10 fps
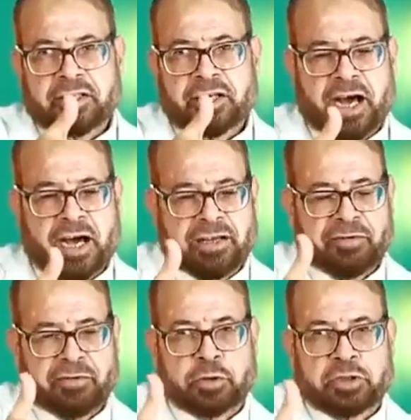النهارده
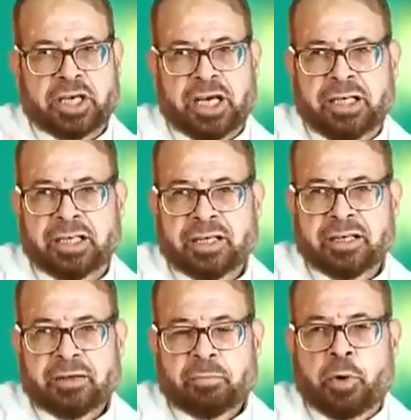في اوضتين
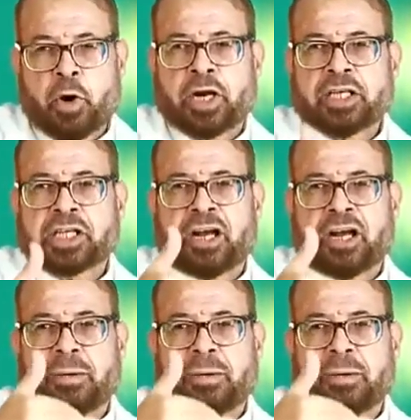بكره ان شاء الله